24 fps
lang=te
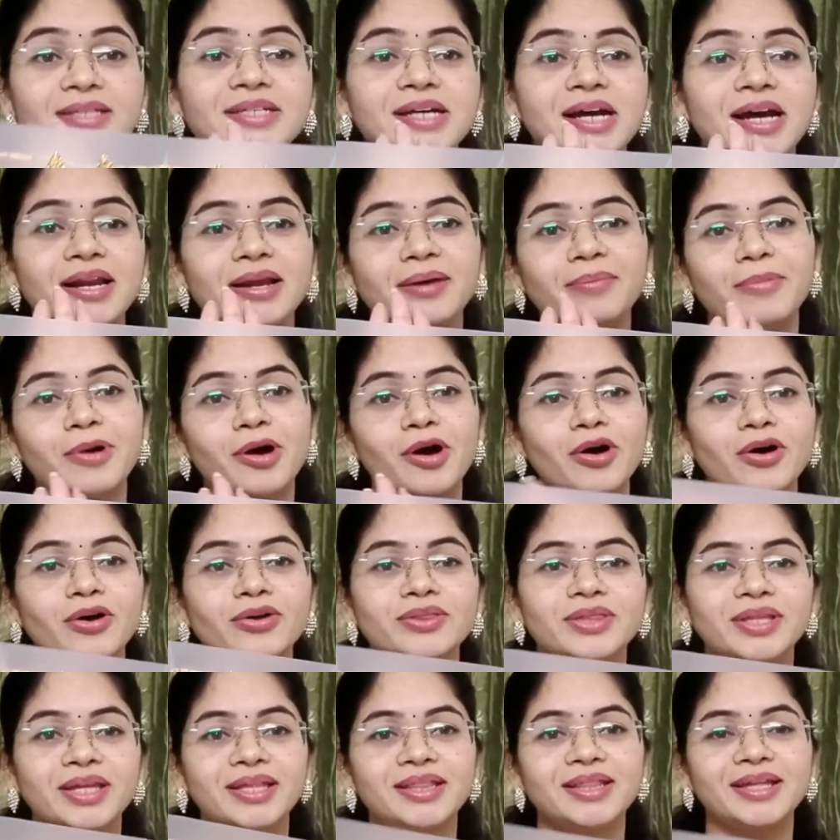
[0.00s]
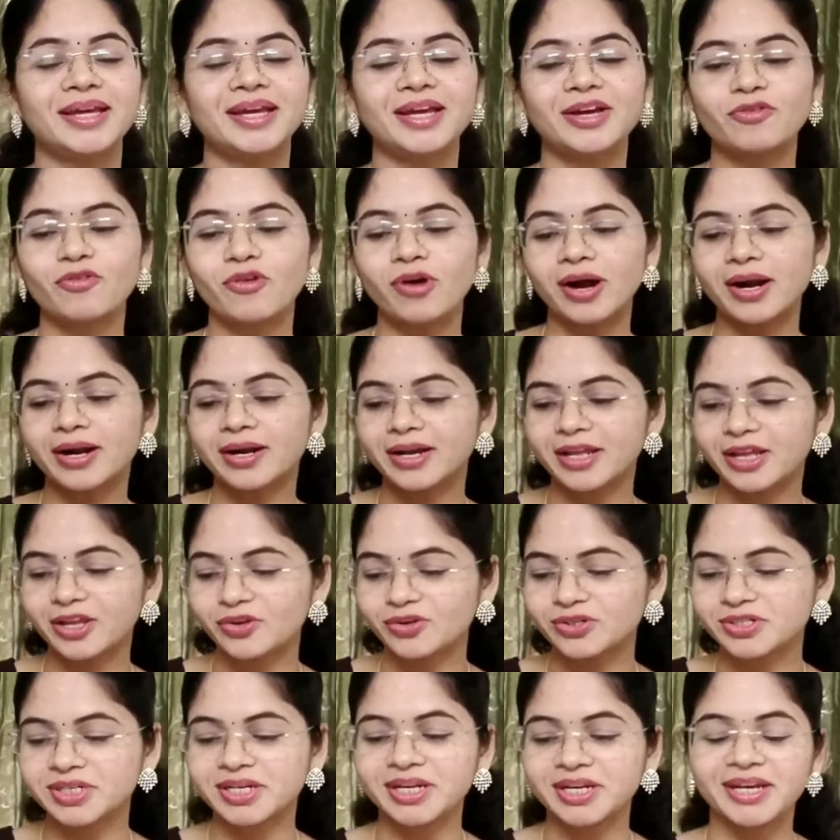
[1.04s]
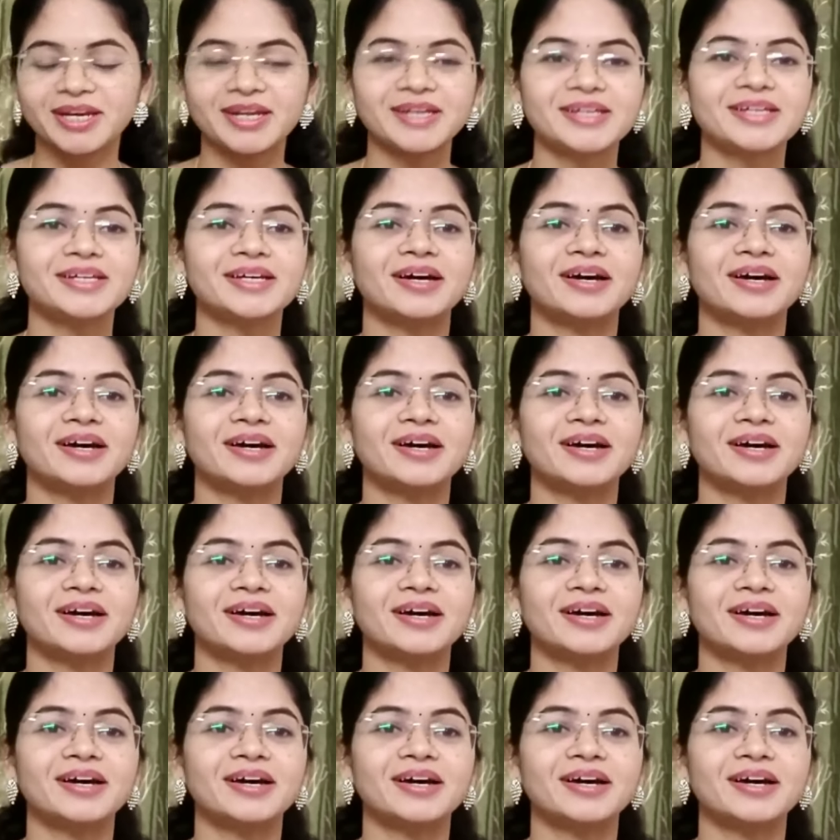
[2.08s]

చాలా బాగుంది ఇది క్వాలిటీ చూసి నేనే